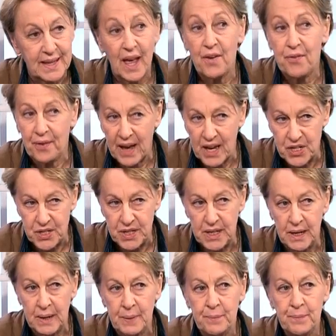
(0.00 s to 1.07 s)
est très
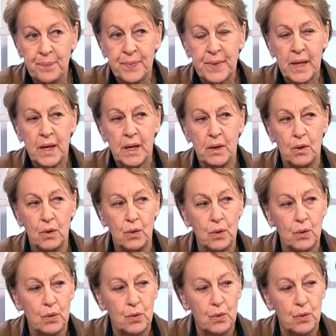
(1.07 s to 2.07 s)
fragile. Euh,